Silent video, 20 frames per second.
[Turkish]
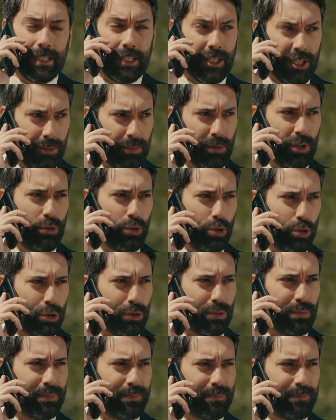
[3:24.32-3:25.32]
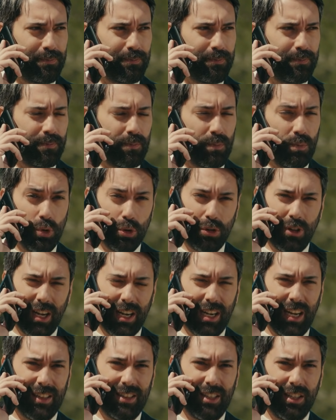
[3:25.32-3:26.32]
Şimdi düşün.
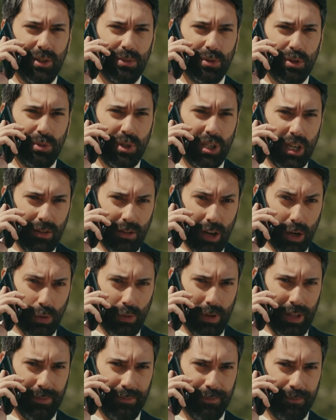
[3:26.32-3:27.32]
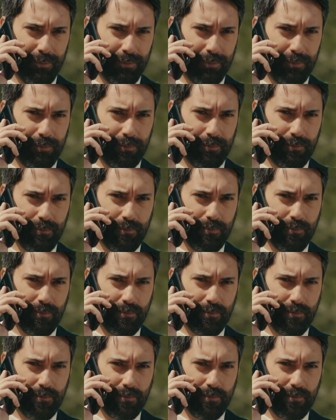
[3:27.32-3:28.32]
Mutlaka atladığımız bir şey var mı? Sedat,
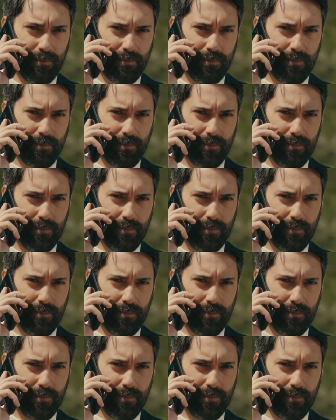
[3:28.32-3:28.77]
Sedat.